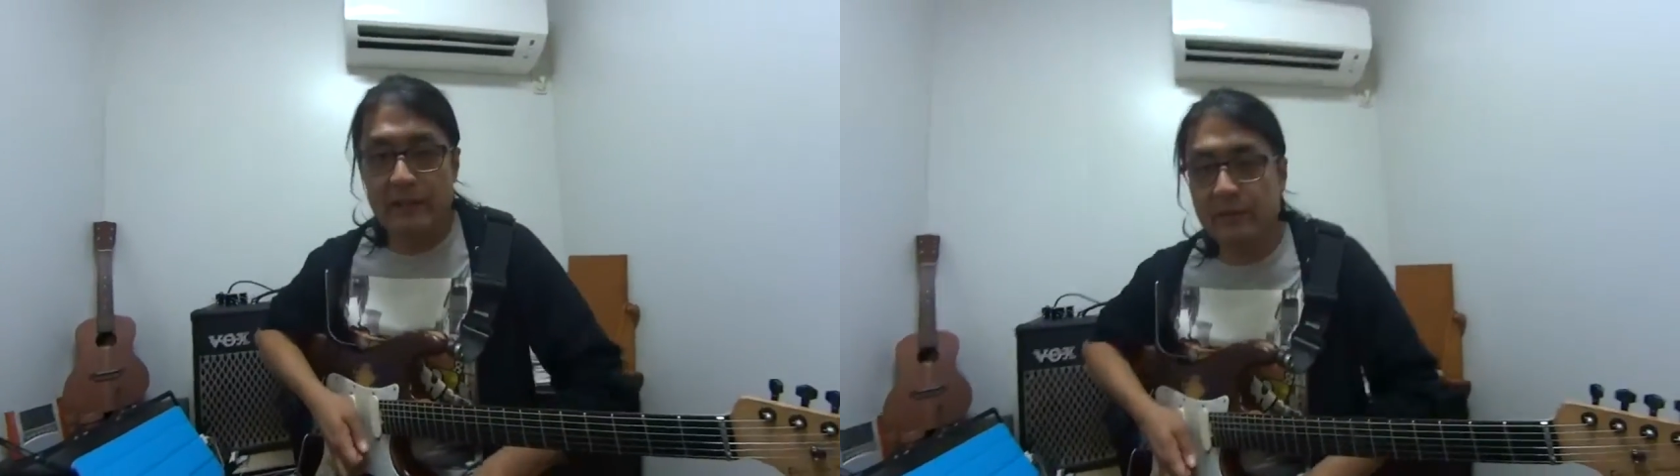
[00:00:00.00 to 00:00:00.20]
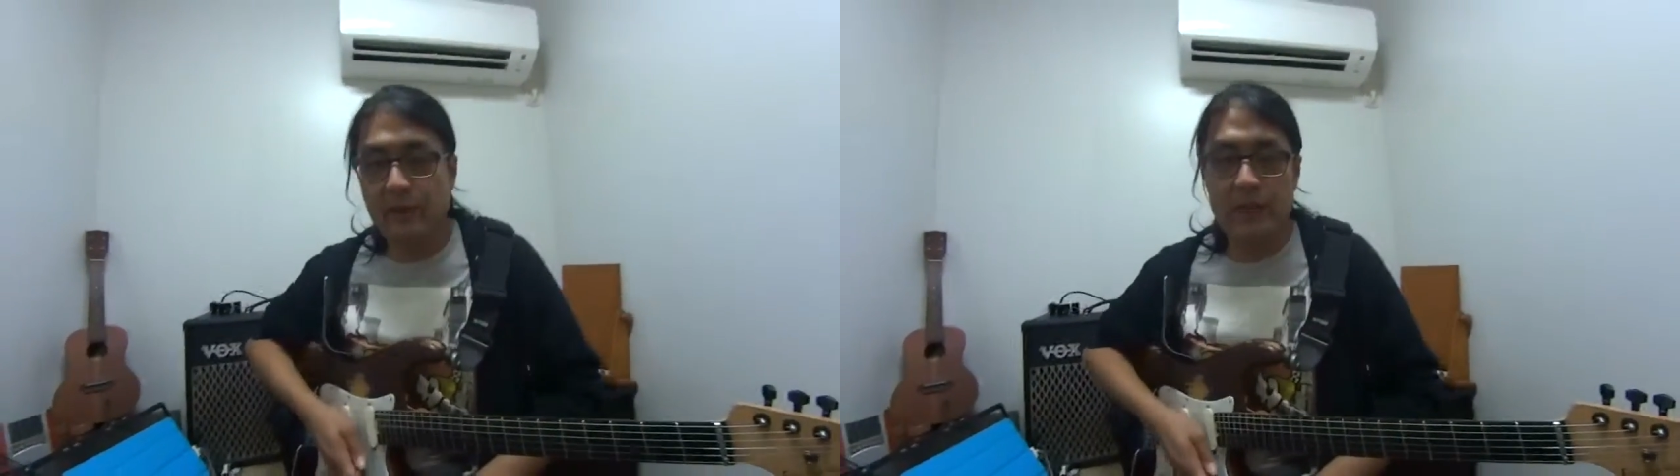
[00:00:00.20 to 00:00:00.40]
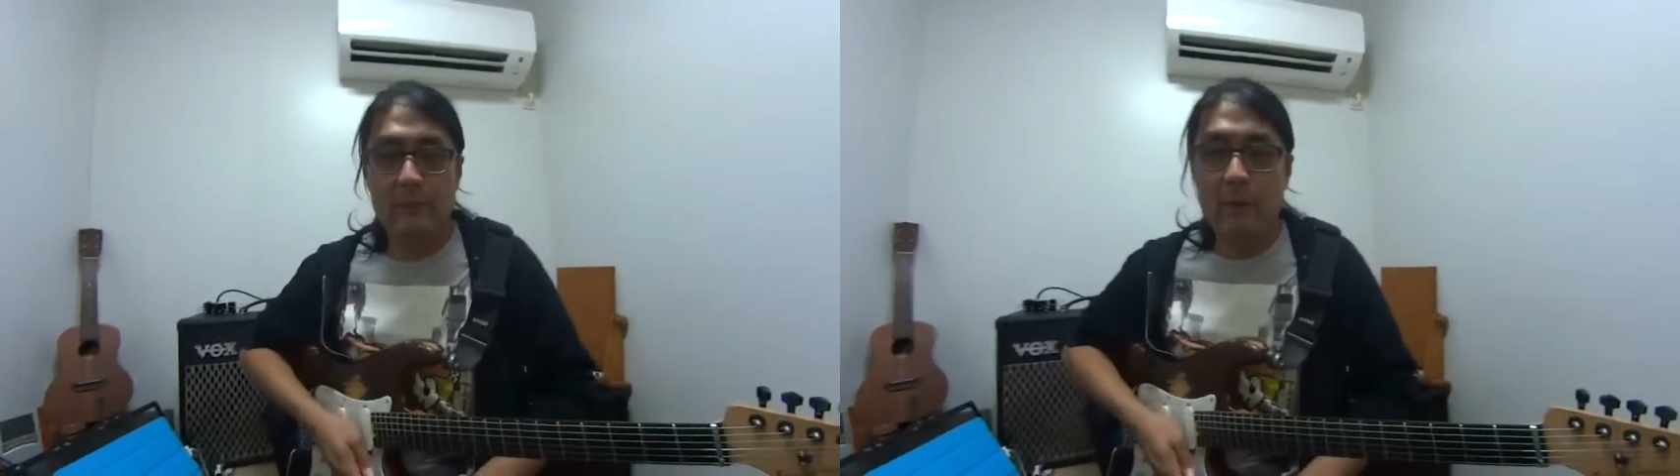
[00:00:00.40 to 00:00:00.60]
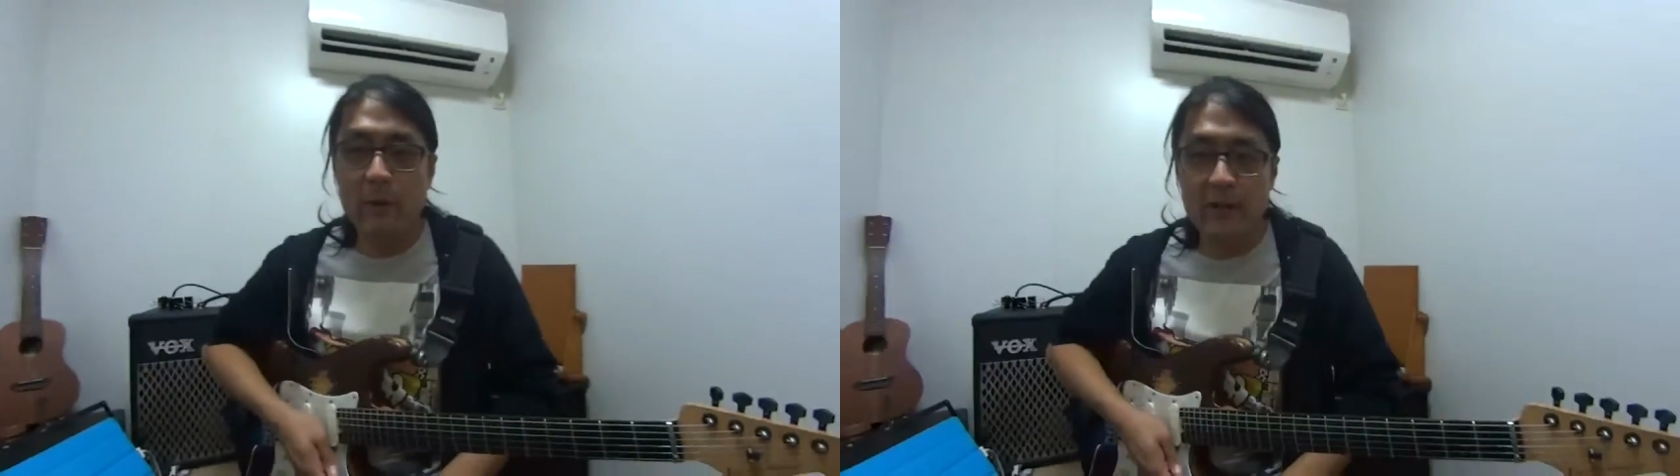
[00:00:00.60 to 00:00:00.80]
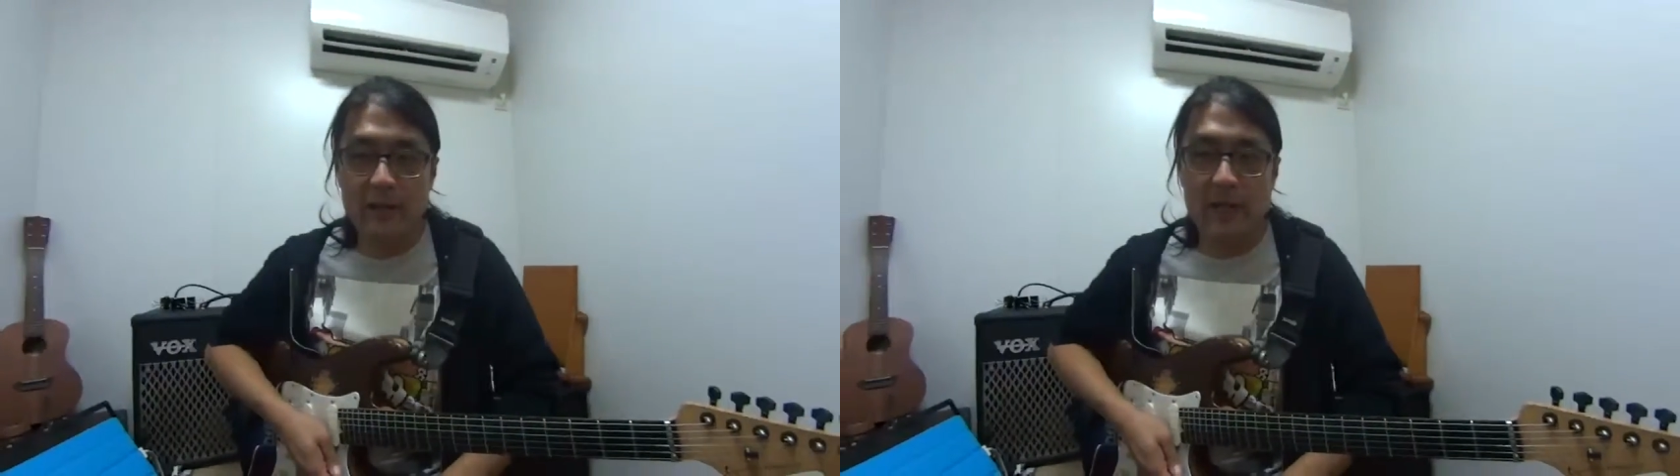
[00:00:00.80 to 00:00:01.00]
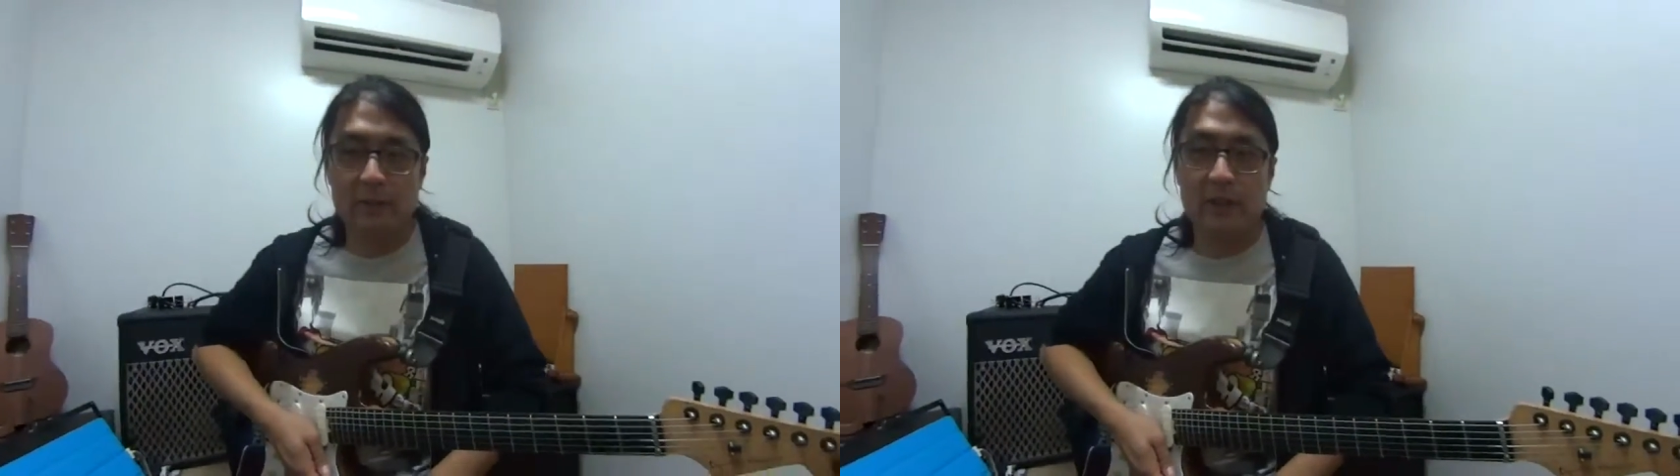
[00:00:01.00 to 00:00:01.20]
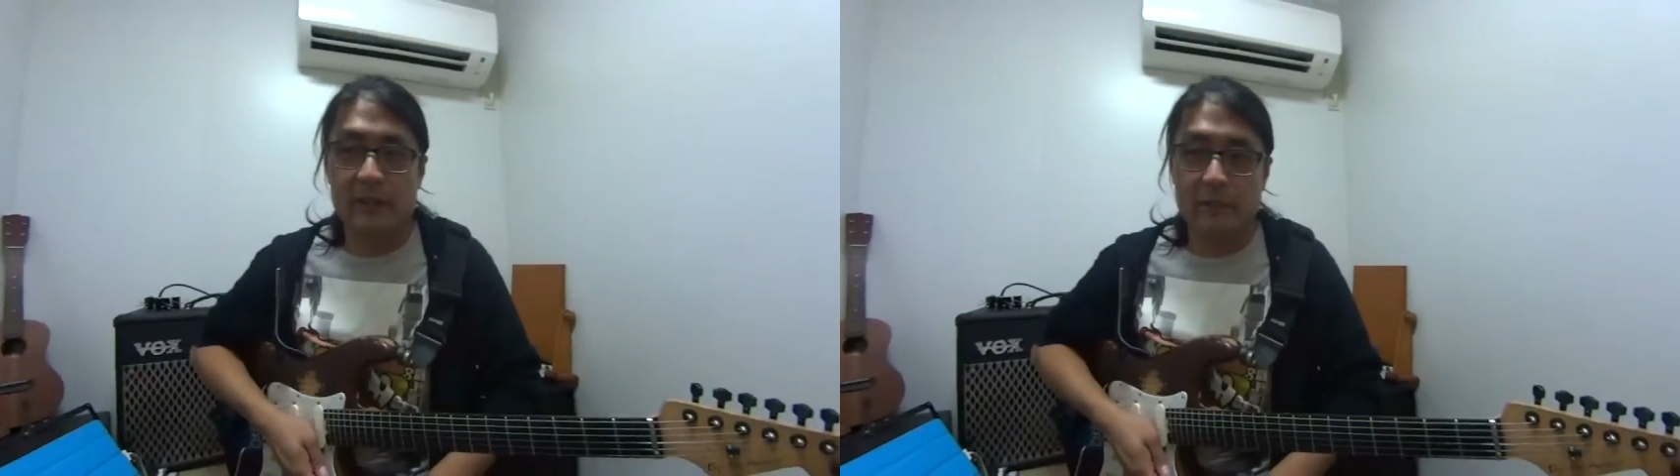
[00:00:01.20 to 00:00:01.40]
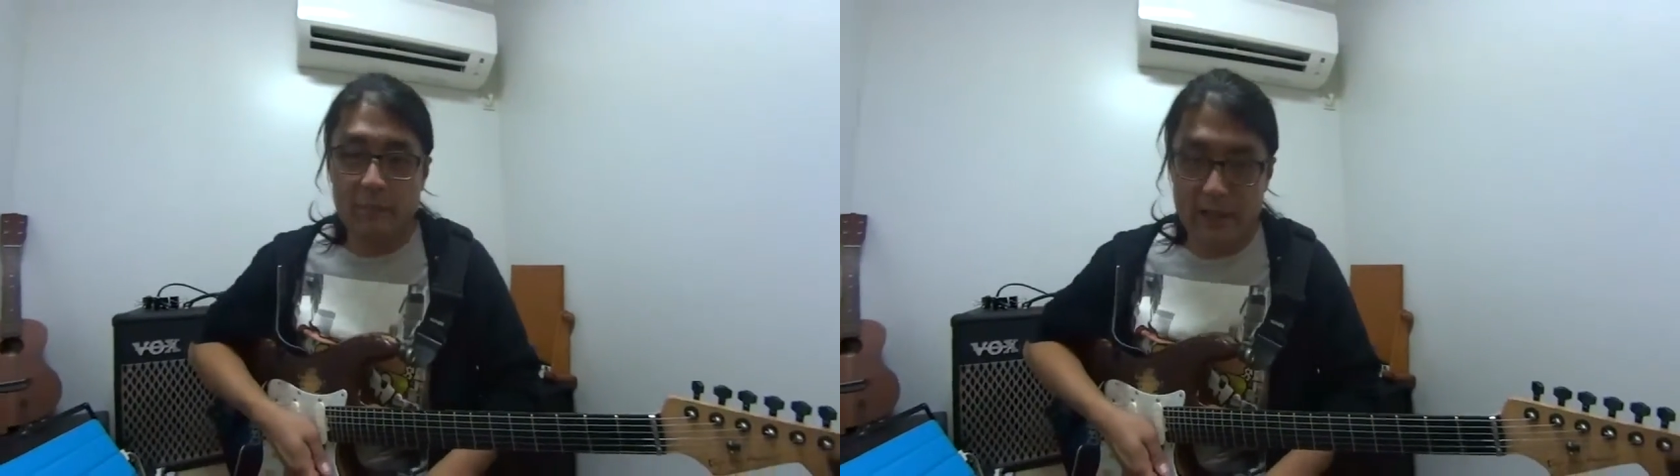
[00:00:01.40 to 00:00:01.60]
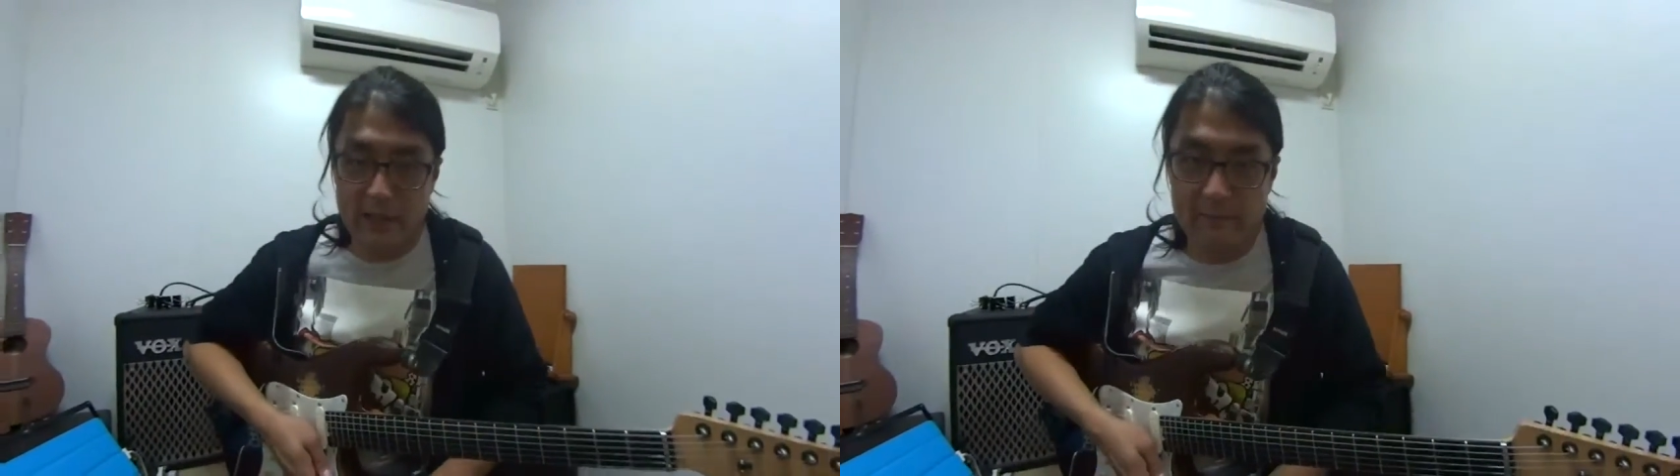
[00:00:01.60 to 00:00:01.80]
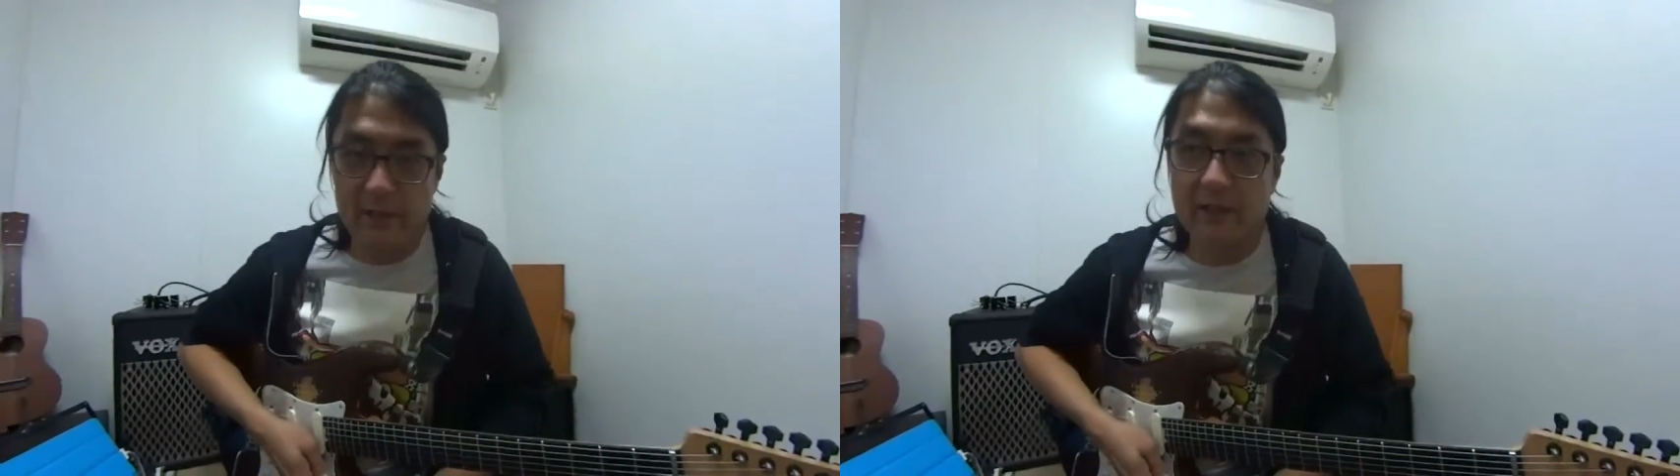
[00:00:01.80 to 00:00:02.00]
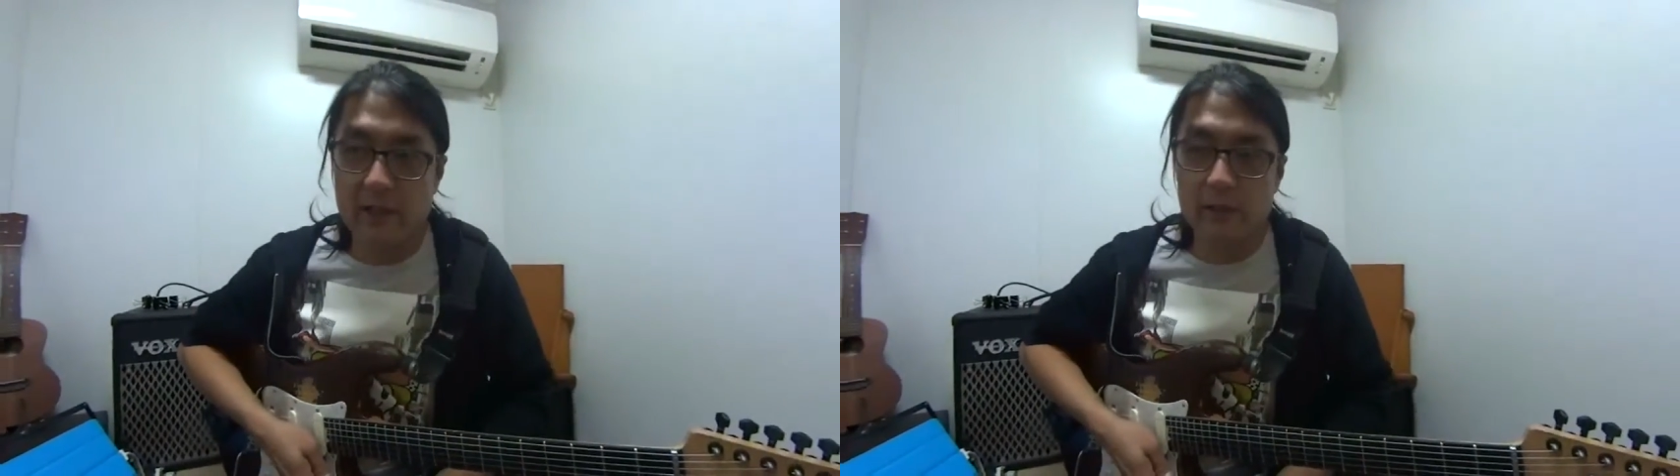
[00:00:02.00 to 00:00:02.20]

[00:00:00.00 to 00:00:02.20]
実はね、メモリーカードがね、いっぱいになりましてね、